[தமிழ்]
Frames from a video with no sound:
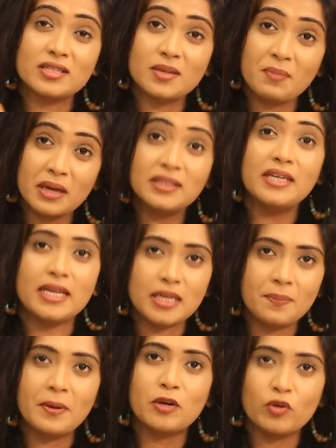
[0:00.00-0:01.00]
ஒரு வாசன் மாதிரி
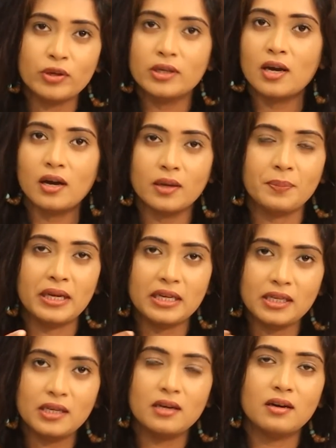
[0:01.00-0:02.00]
நிறைய பேரும் இருக்காங்க இப்ப
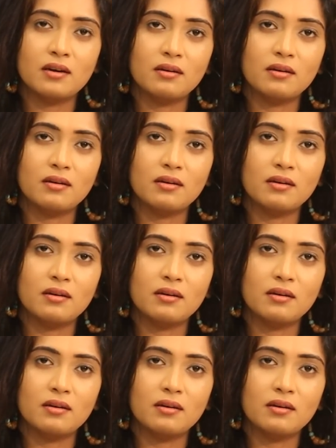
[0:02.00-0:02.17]
நிறைய